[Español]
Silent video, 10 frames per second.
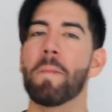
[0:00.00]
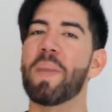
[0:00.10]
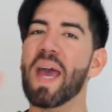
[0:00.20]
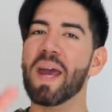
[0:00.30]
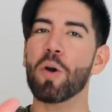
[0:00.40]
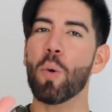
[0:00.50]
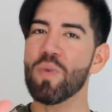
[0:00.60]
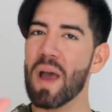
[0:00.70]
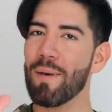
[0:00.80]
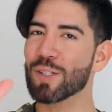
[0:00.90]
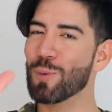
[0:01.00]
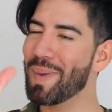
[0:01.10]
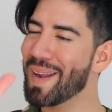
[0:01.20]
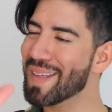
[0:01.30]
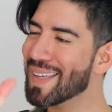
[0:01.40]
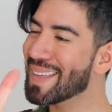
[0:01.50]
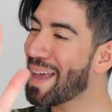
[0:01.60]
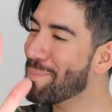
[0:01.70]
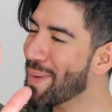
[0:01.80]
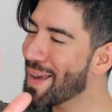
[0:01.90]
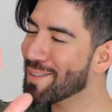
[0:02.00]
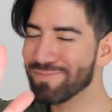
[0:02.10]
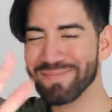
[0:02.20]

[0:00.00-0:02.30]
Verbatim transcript: pero una vez supera esta etapa,